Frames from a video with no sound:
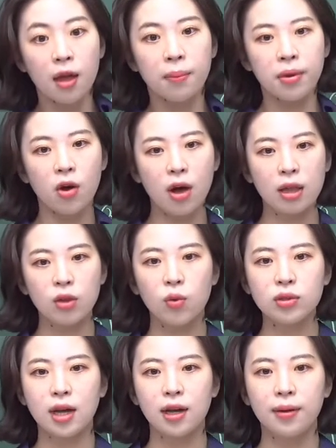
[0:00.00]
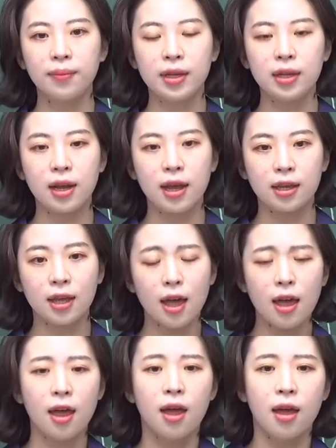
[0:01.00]
평안도
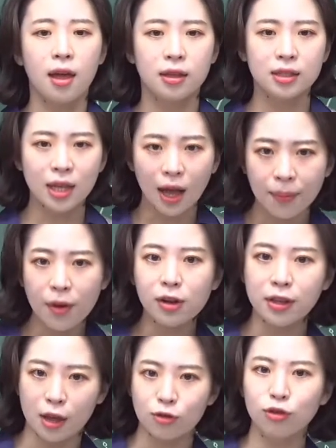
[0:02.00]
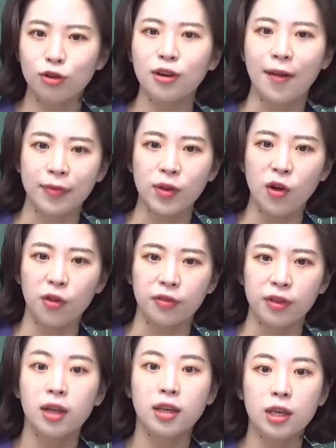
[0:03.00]
사람들에게 차별 대우를 한 것
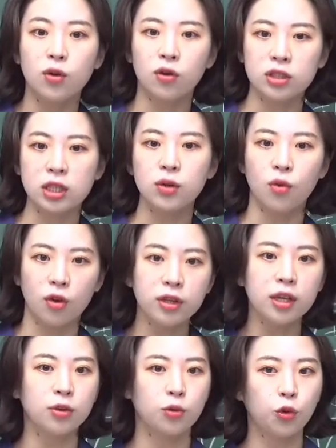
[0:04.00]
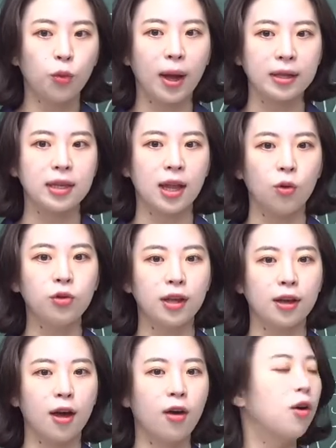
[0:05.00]
이것이 원인으로도 많이
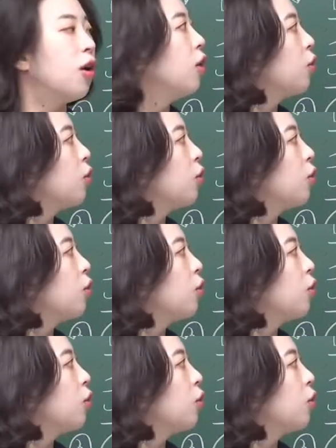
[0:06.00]
나오니까요.